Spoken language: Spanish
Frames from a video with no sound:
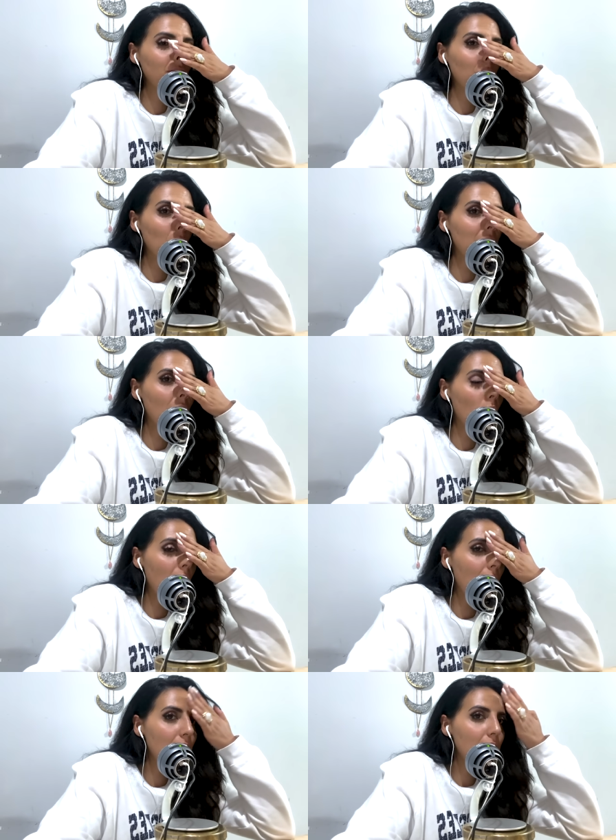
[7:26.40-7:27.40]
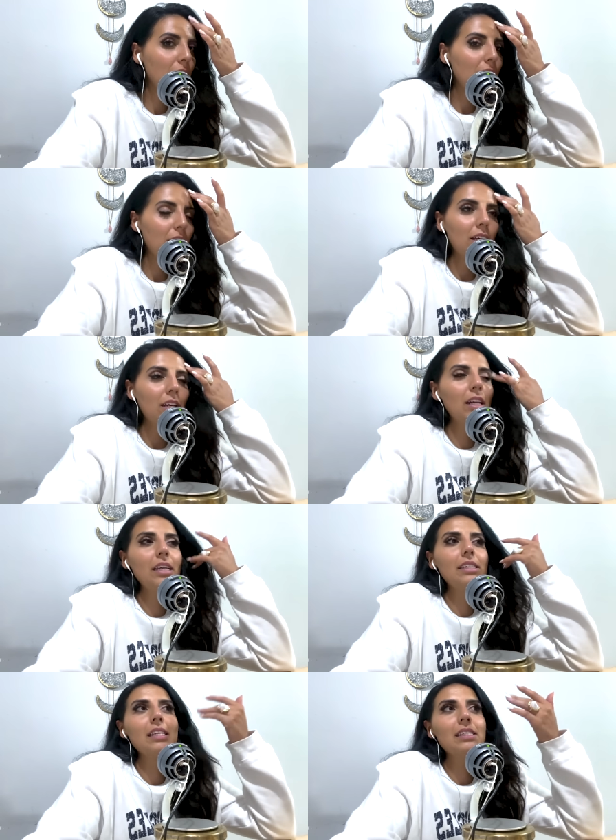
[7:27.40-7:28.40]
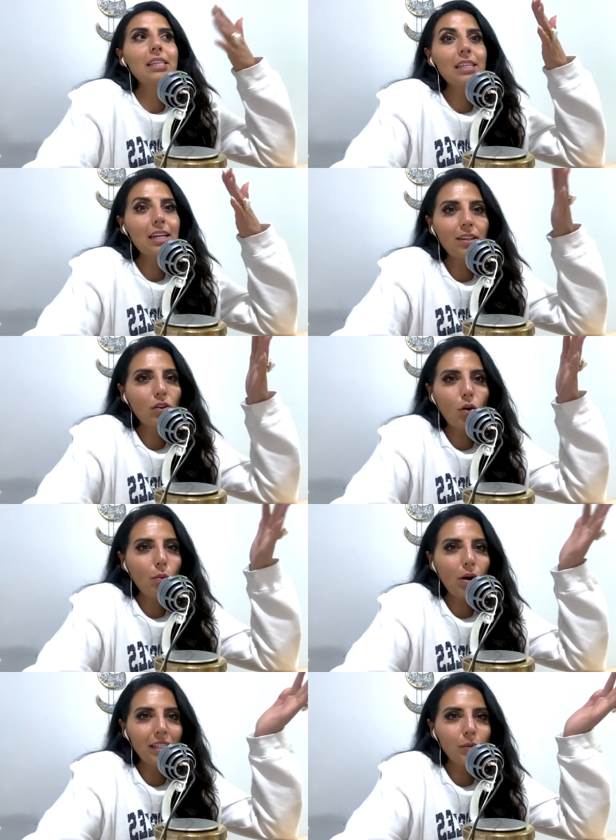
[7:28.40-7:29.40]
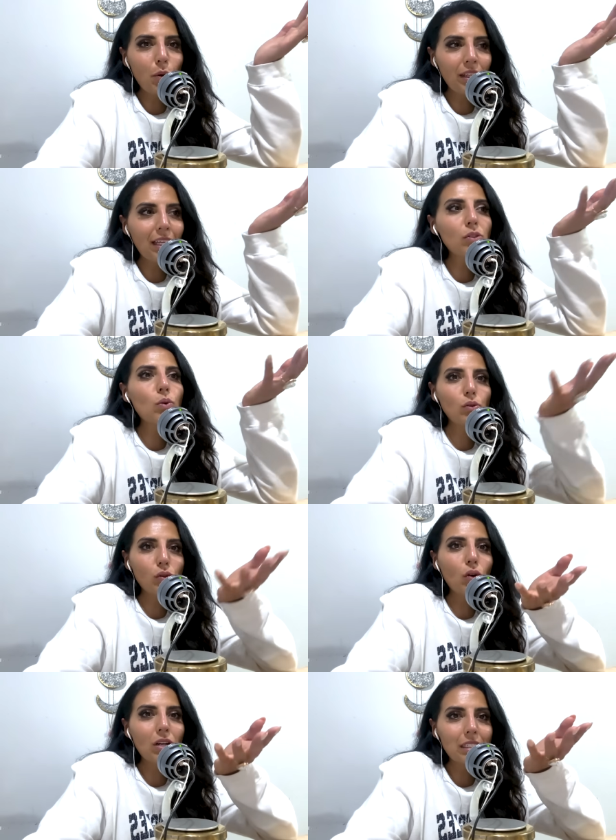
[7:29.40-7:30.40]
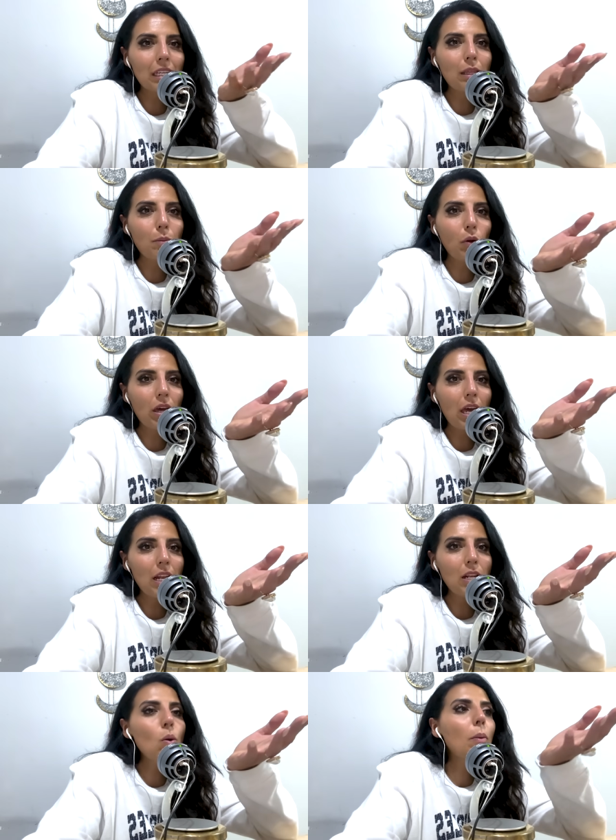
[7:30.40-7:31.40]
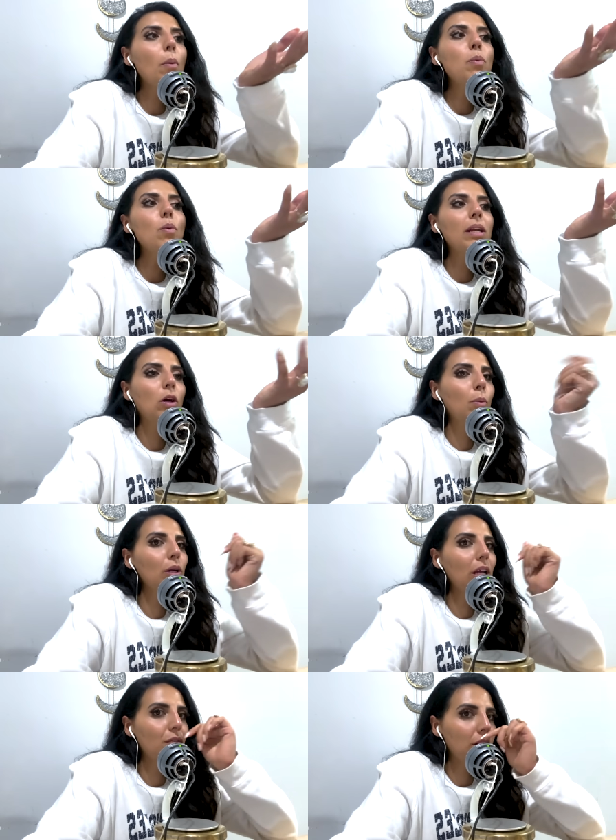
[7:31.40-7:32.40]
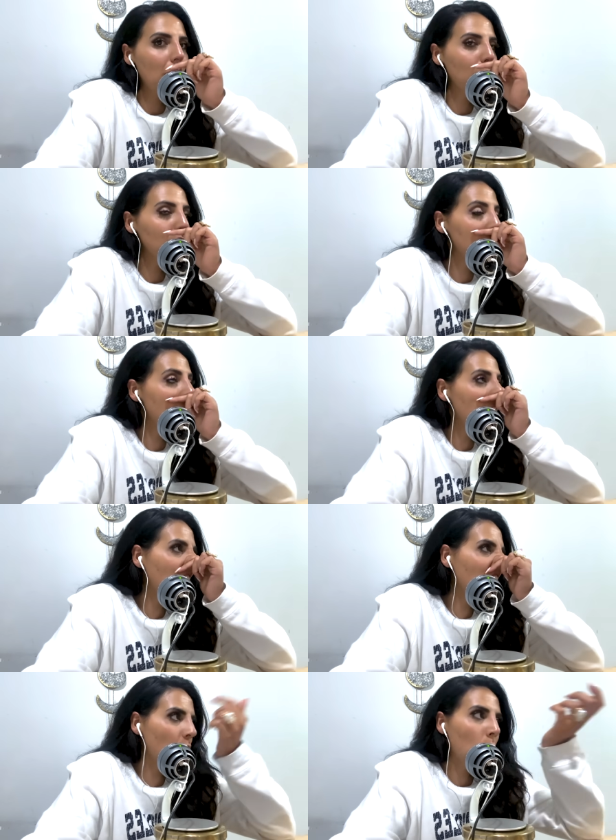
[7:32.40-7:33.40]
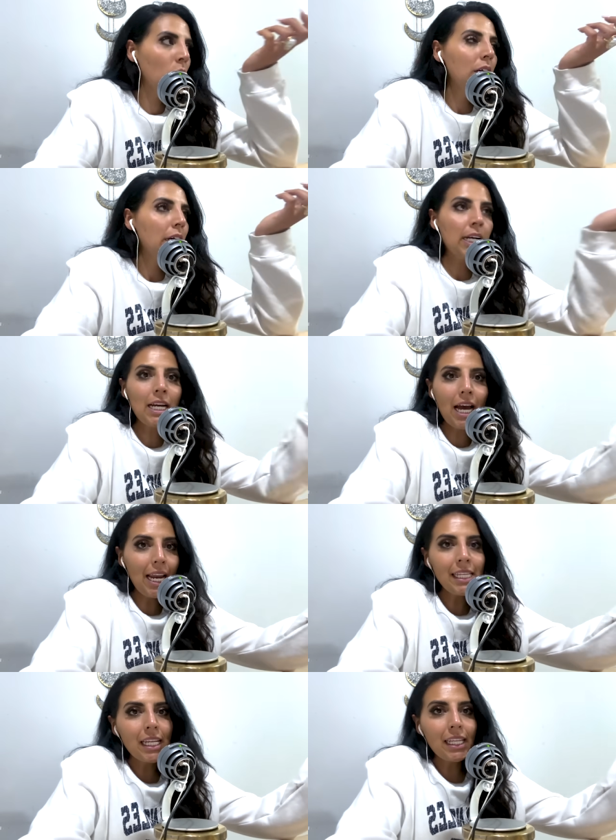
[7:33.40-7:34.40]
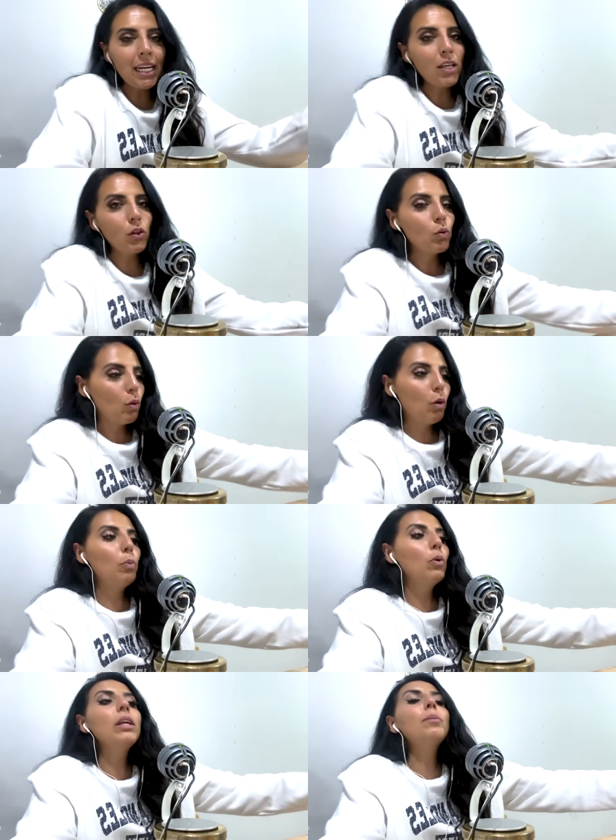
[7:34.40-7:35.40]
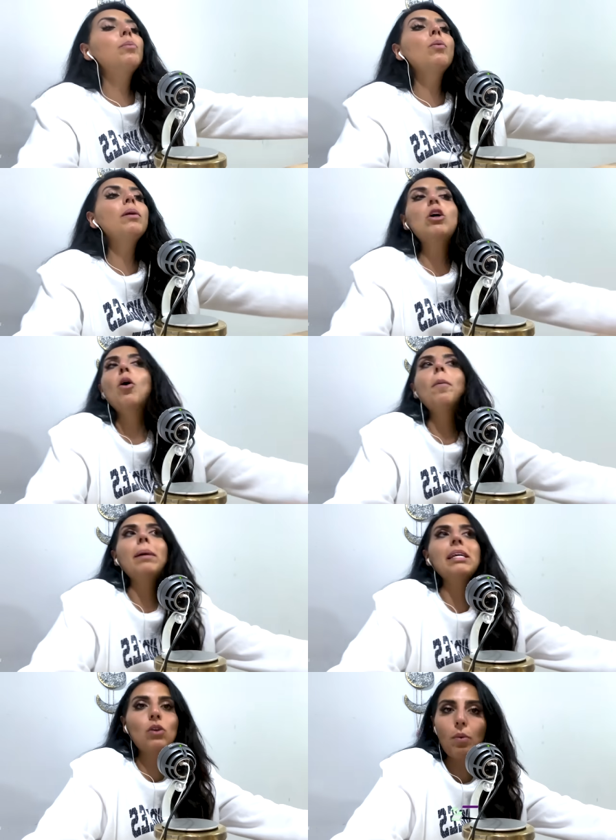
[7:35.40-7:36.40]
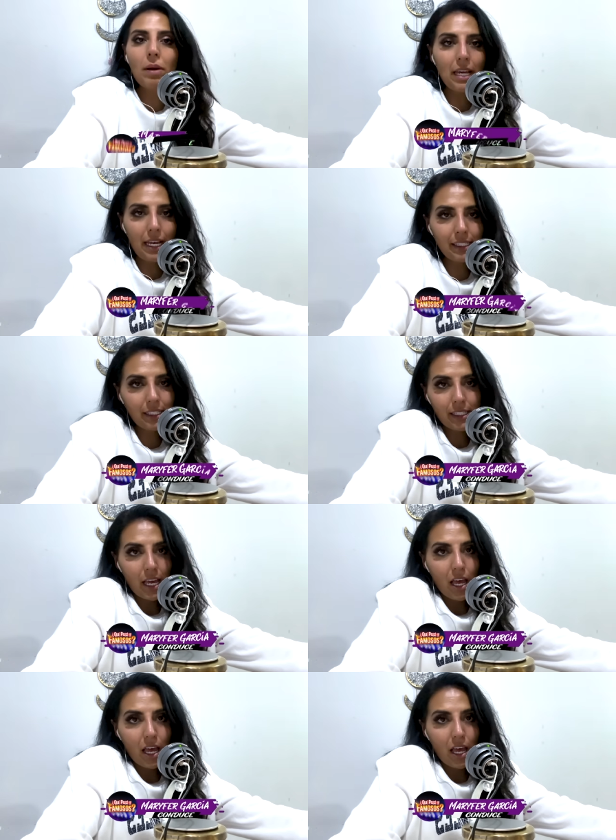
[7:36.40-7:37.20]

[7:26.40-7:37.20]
pues ahora se está cerrando como las puertas justo con este tipo de nuevo público, porque al final, pues quiera que no, Gala está trayendo nuevo público más joven y es